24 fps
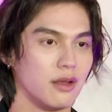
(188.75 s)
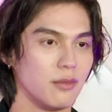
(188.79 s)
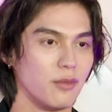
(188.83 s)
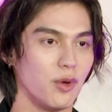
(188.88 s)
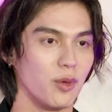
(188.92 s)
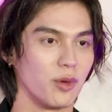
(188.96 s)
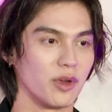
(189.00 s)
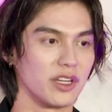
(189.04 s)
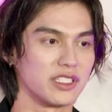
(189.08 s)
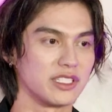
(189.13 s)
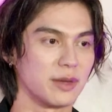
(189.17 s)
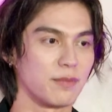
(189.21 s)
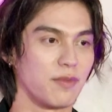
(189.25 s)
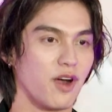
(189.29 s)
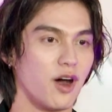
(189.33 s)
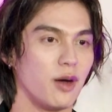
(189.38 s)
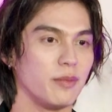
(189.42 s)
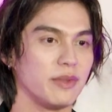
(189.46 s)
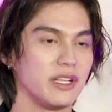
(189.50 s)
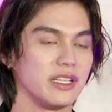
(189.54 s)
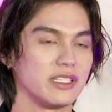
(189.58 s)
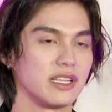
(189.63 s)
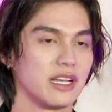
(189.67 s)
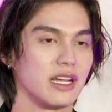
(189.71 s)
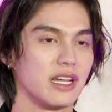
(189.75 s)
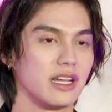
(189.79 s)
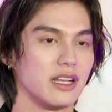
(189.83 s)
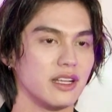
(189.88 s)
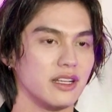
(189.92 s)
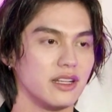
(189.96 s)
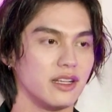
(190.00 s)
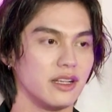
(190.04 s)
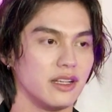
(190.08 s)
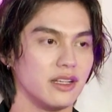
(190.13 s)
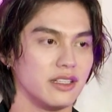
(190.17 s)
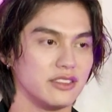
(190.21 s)
ผมก็จะพร้อมที่จะ
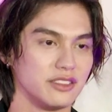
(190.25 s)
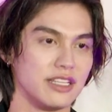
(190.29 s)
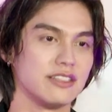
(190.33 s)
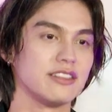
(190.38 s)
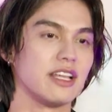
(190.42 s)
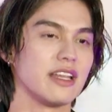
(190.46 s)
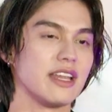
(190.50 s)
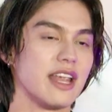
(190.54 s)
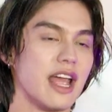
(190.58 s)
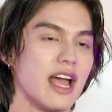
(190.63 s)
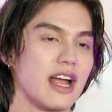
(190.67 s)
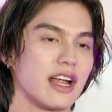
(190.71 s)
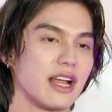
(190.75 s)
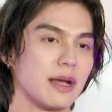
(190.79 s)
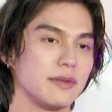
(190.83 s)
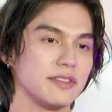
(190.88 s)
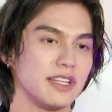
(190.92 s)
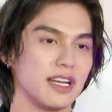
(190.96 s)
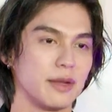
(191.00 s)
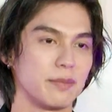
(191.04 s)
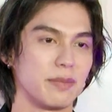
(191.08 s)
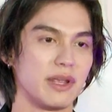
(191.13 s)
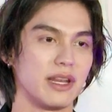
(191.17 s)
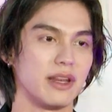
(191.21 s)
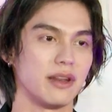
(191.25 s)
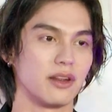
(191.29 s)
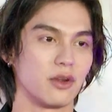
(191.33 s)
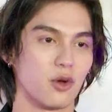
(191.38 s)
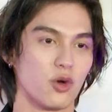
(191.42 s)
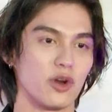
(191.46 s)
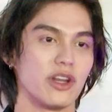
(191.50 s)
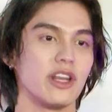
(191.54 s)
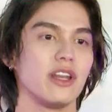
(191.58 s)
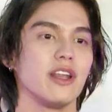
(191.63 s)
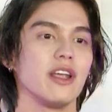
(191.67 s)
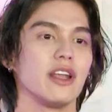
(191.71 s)
เซ็นสัญญากับศิลปิน
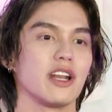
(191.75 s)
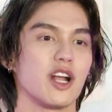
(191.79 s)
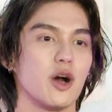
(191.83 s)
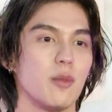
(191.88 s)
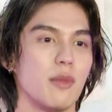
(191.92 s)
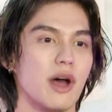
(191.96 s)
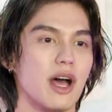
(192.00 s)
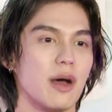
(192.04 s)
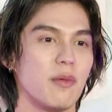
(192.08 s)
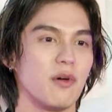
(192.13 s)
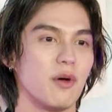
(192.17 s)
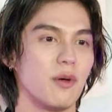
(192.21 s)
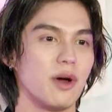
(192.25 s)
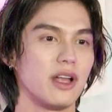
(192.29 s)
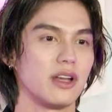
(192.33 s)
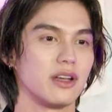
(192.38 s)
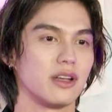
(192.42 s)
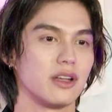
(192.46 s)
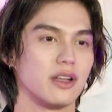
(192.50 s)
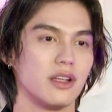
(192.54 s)
คนอื่นๆเข้ามา เพราะว่า